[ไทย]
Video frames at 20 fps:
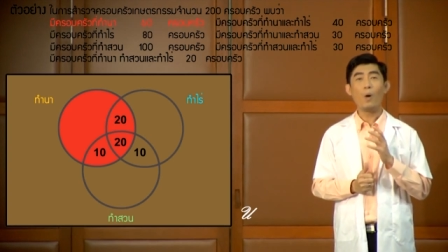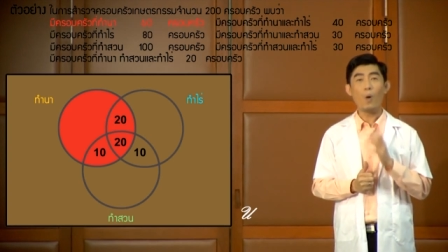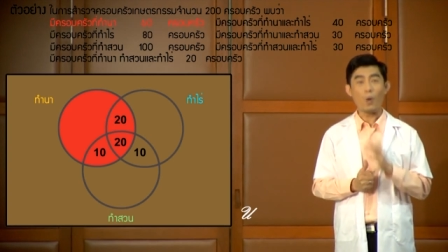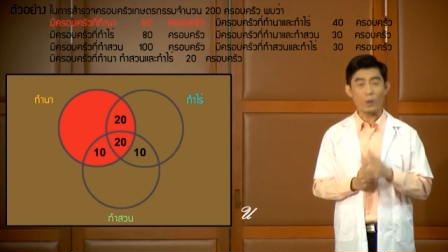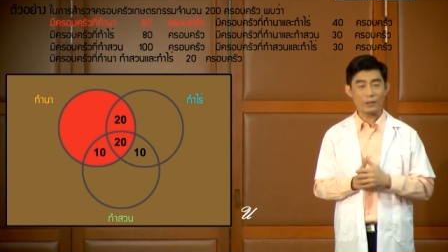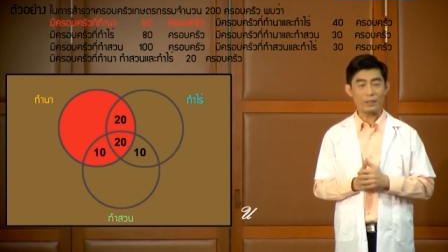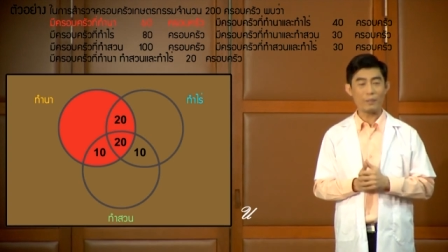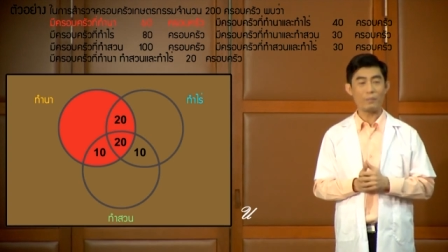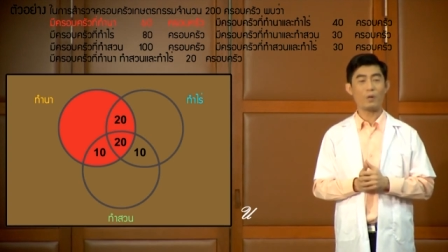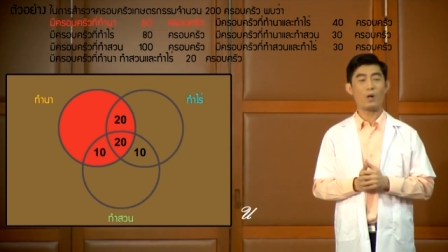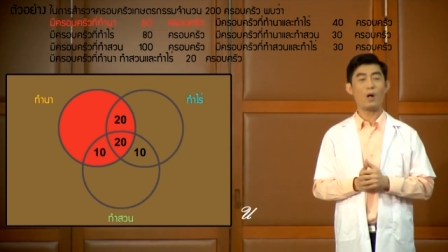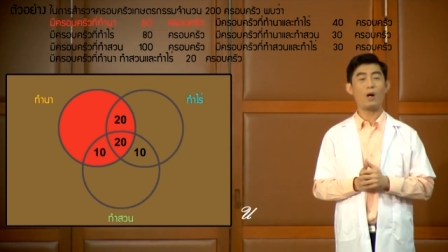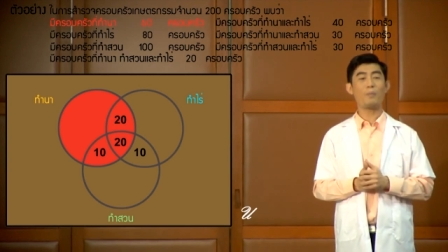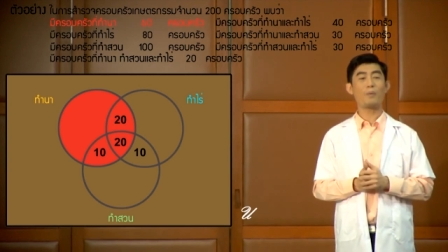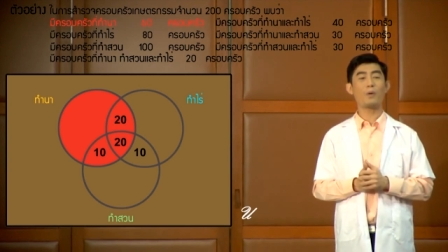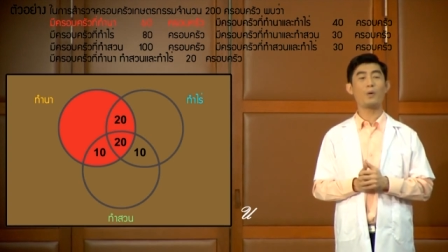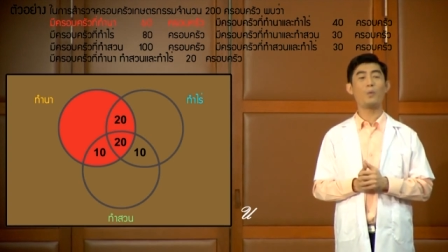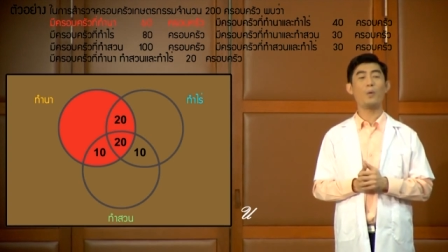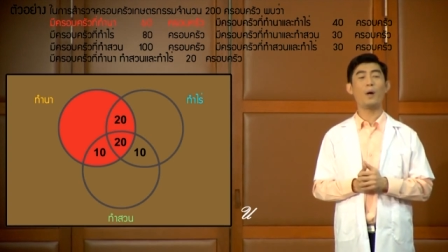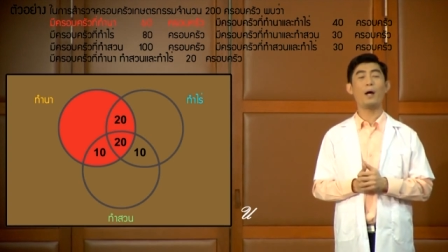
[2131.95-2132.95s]
60 คร
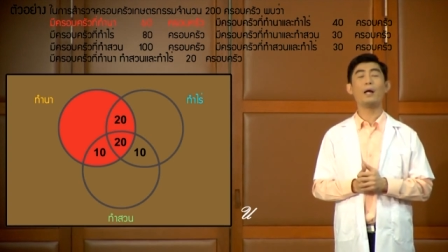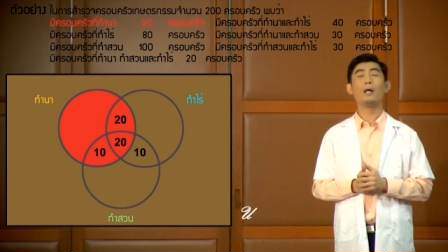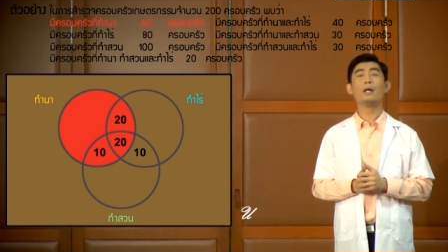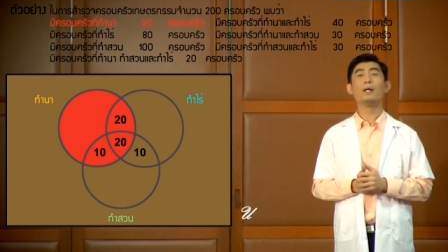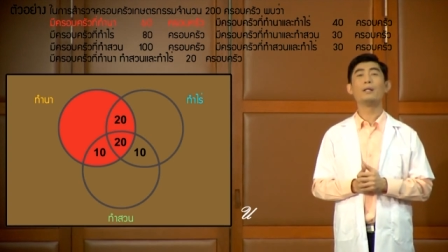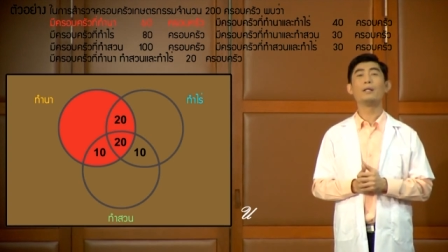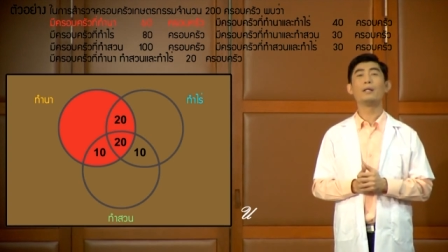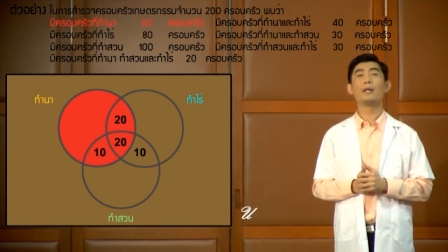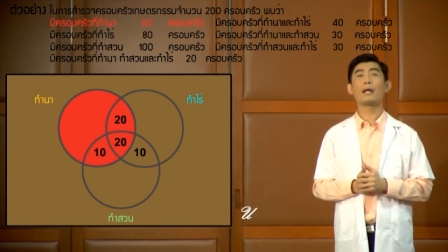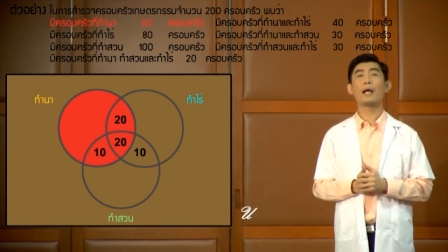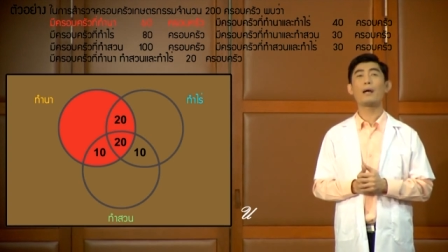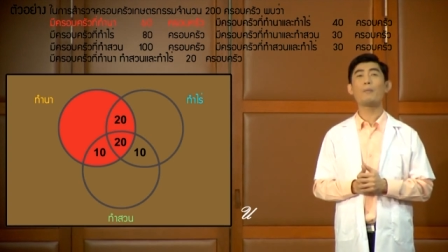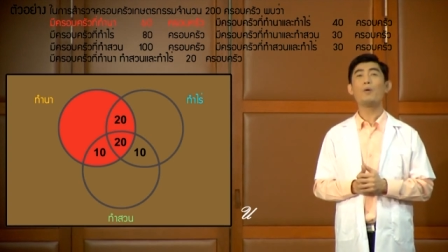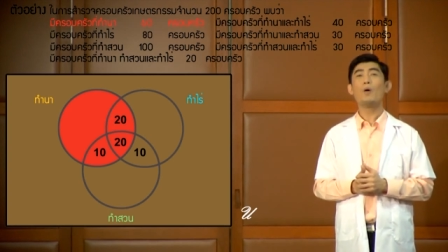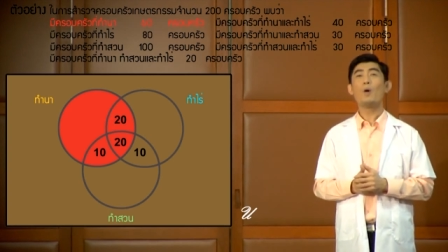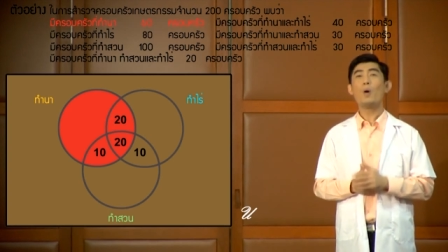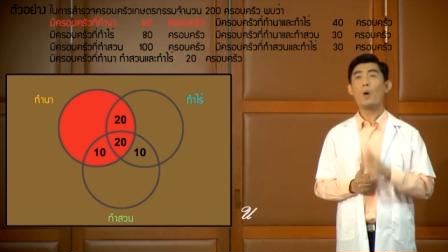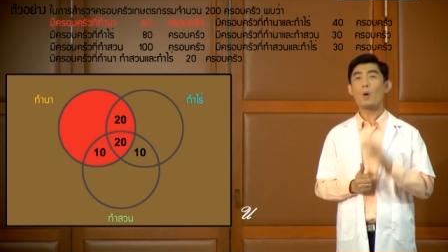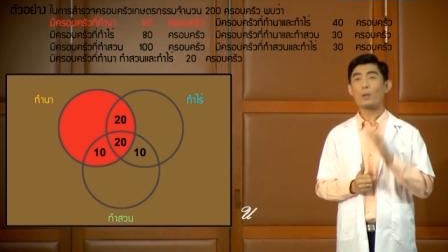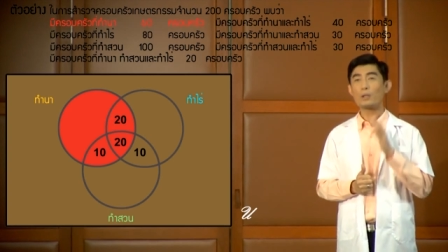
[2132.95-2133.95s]
อบครัวนะครั
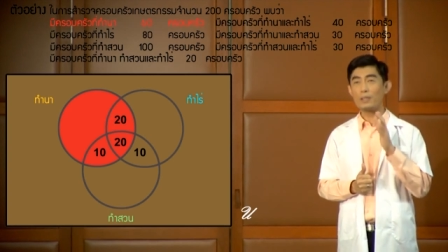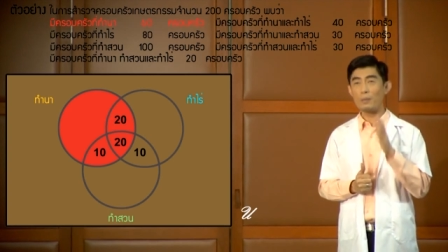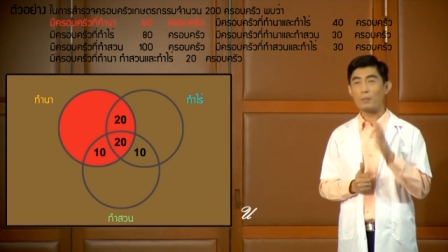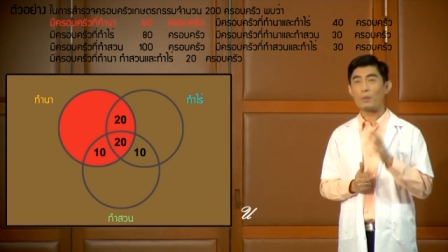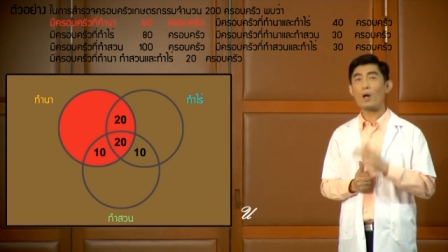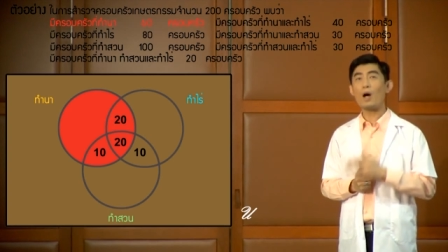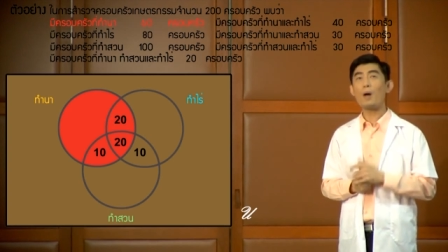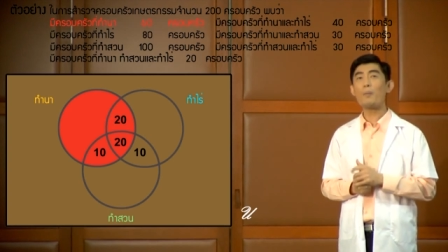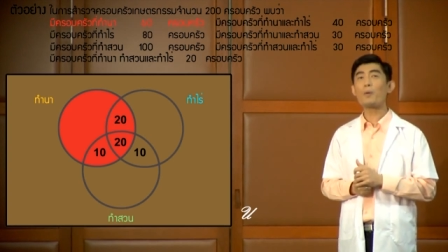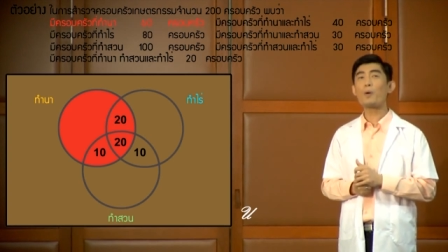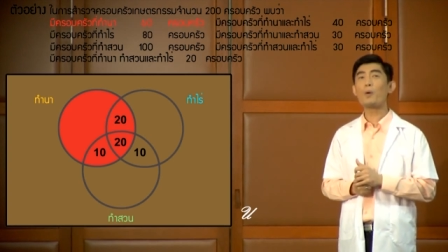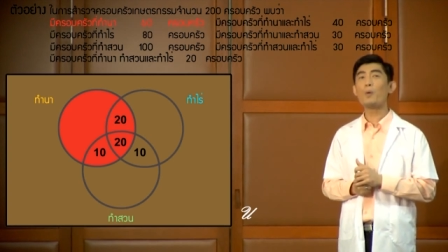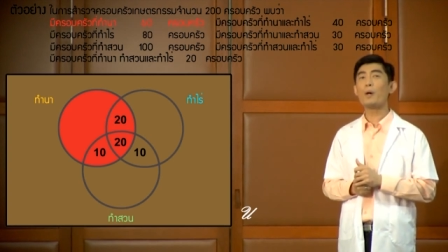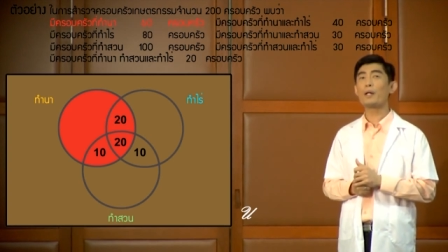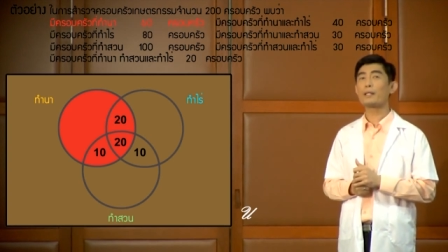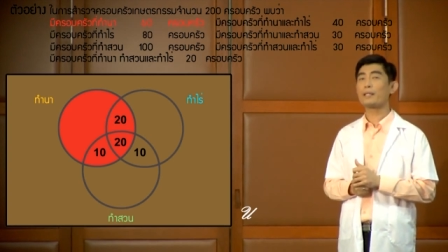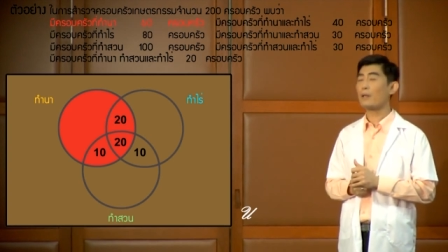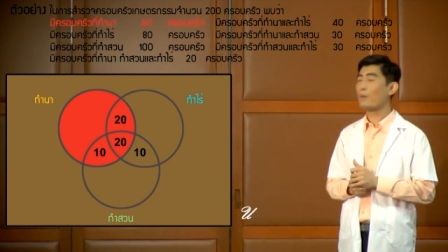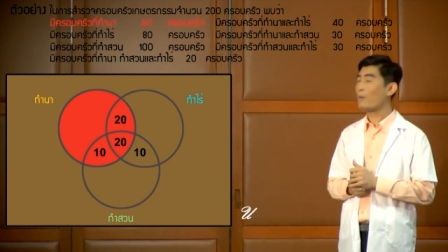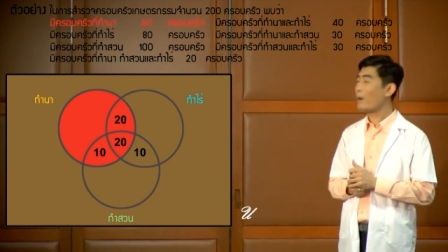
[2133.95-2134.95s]
บ60 ครอบครั
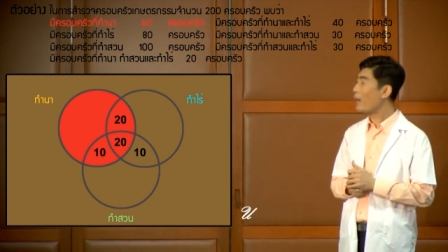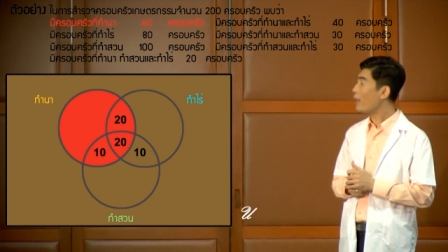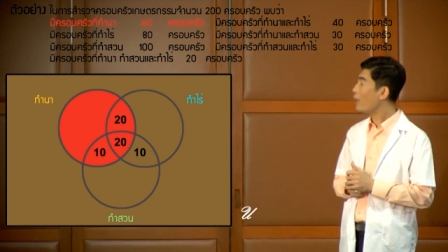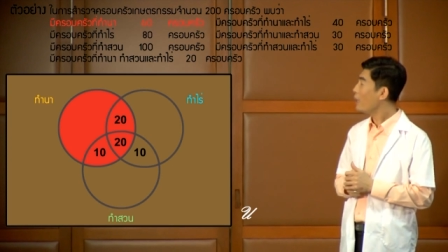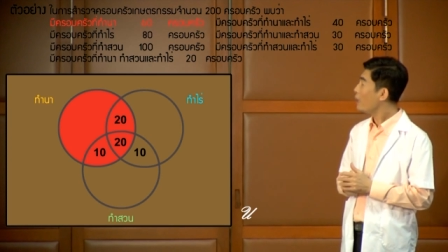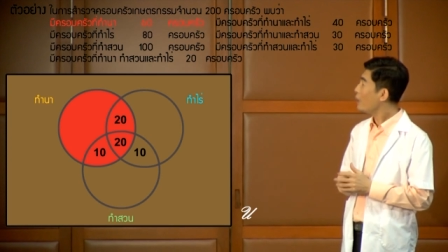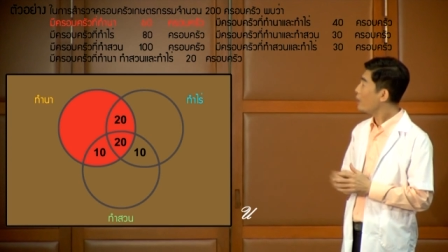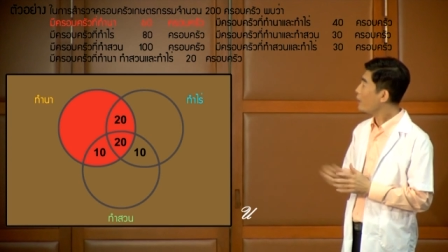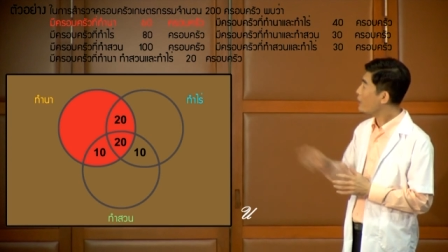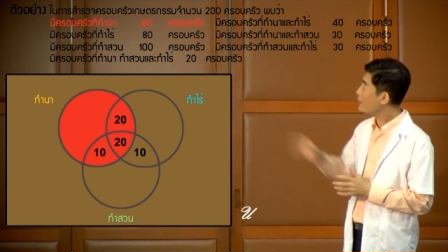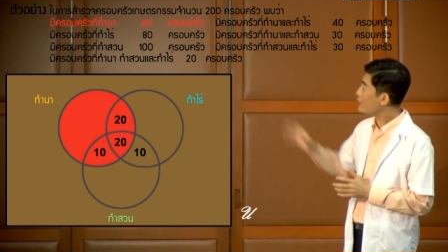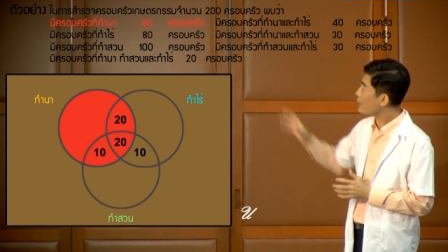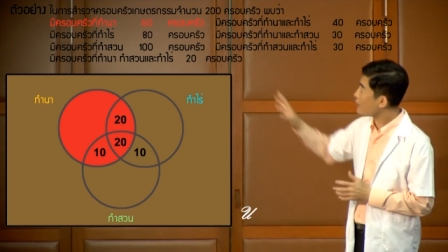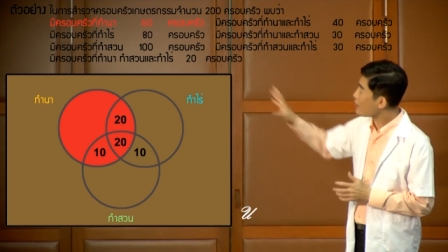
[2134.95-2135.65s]
วแต่ว่าใน